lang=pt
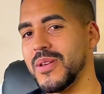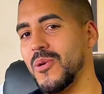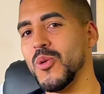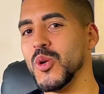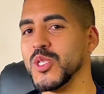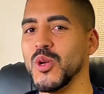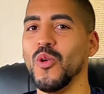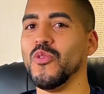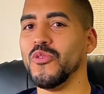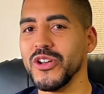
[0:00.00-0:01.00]
e arroz e
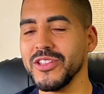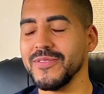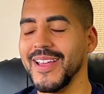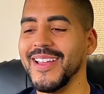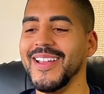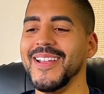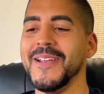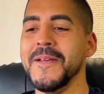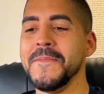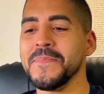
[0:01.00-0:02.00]
ovo frito, né?
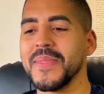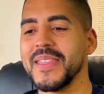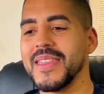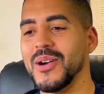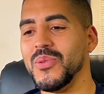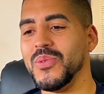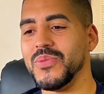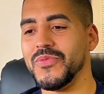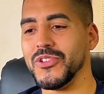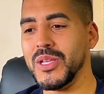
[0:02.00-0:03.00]

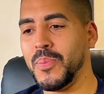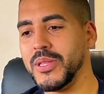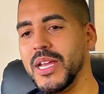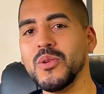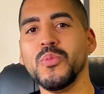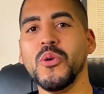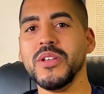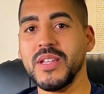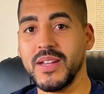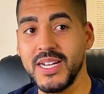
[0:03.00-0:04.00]
Então, você poder ir num bom
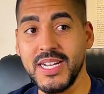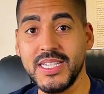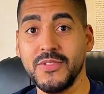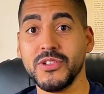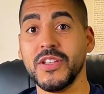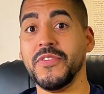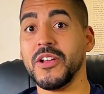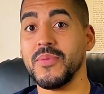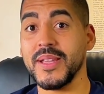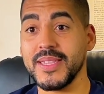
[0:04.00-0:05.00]
restaurante, você
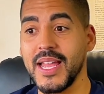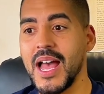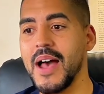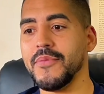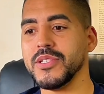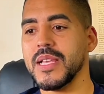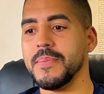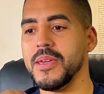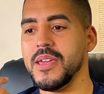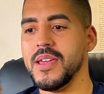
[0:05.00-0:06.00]
frequentar, você
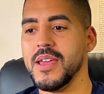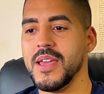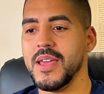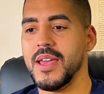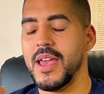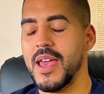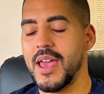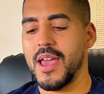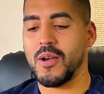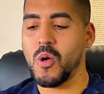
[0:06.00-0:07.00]
saber
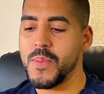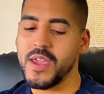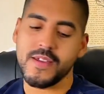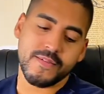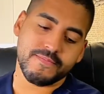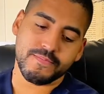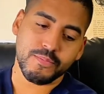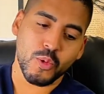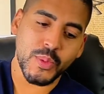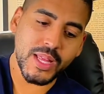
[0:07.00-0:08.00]
é, é comer
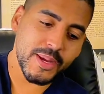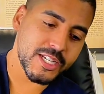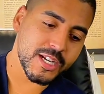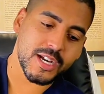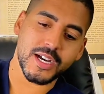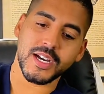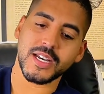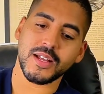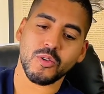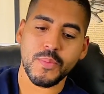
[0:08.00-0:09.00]
comida
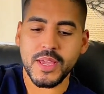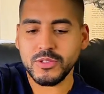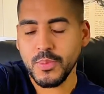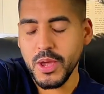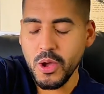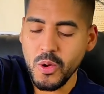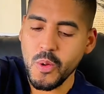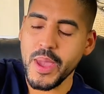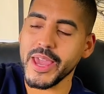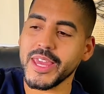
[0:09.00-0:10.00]
mexicana, comer isso, comer,
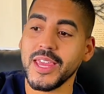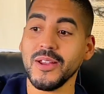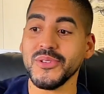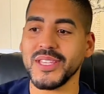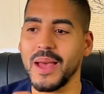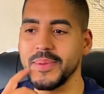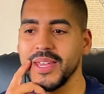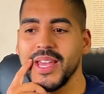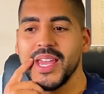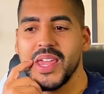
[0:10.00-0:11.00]
comer aquilo, sabe?
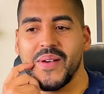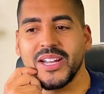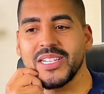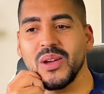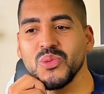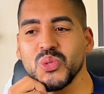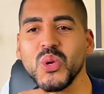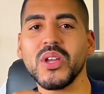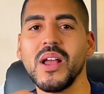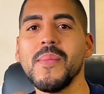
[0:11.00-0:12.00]
Eu acho que é um
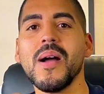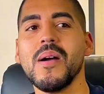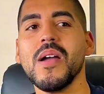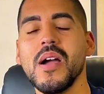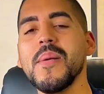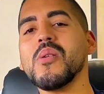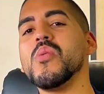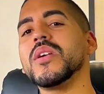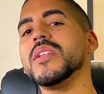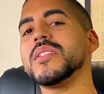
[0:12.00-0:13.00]
sonho, é uma, é uma
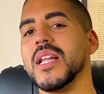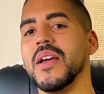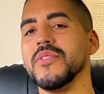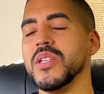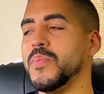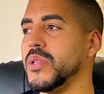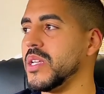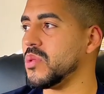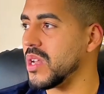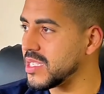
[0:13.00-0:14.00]
conquista, né? Você poder
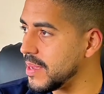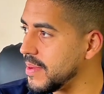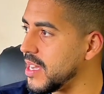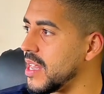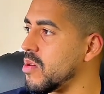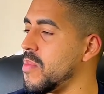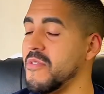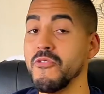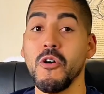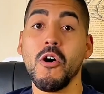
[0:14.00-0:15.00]
toda semana comer
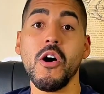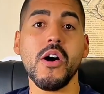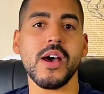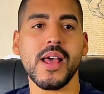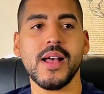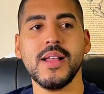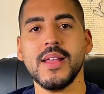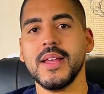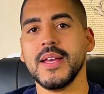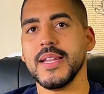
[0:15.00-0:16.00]
fora,
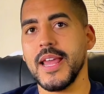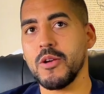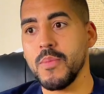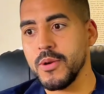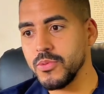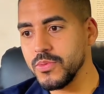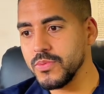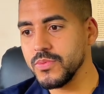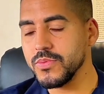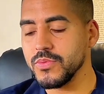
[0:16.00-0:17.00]
né? Comer um,
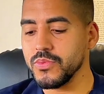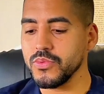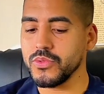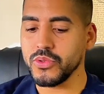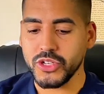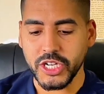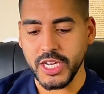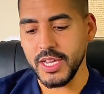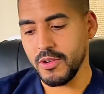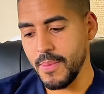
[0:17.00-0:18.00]
um, um
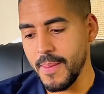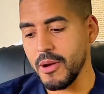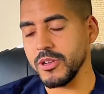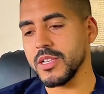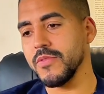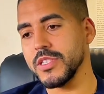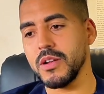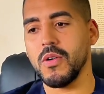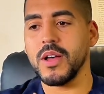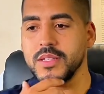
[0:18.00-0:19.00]
sushi, comer uma coisa que você
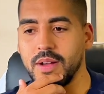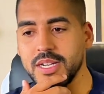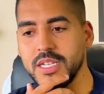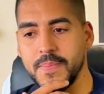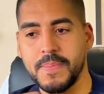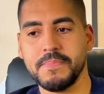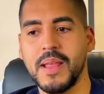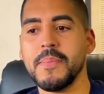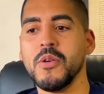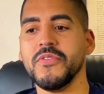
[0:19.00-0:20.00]
gosta, eu acho que,
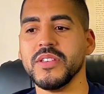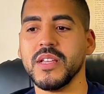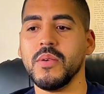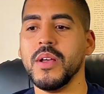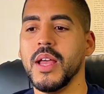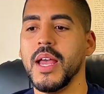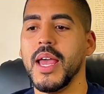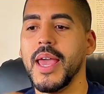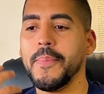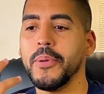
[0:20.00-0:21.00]
na minha visão,
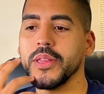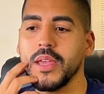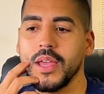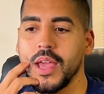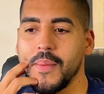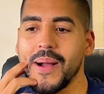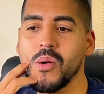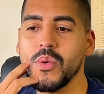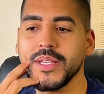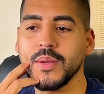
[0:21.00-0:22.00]
é poder, é uma
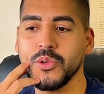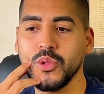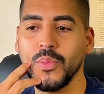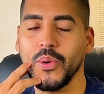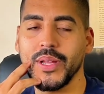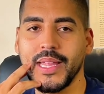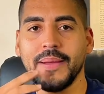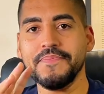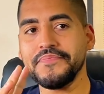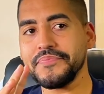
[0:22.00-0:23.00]
conquista muito boa,
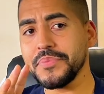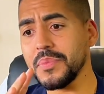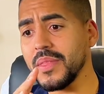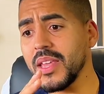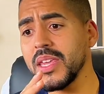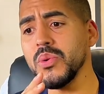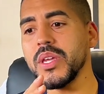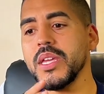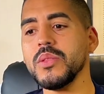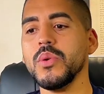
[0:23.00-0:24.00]
tá? E o
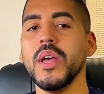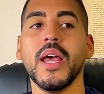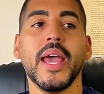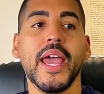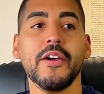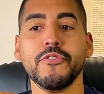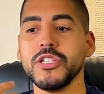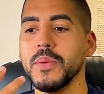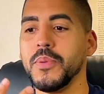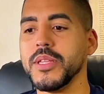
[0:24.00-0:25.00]
quinto é
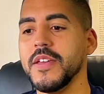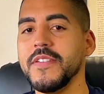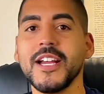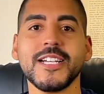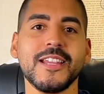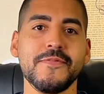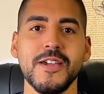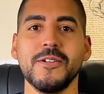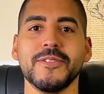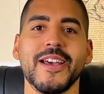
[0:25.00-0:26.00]
você poder viajar de
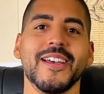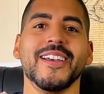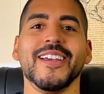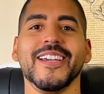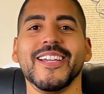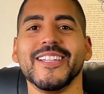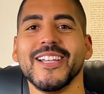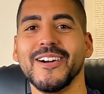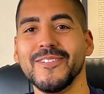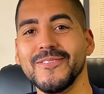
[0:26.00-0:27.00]
avião, né?
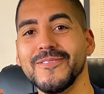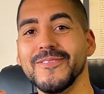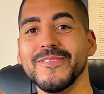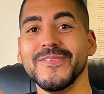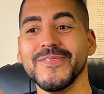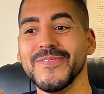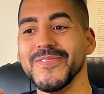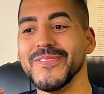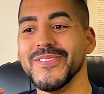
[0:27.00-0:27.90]
Então,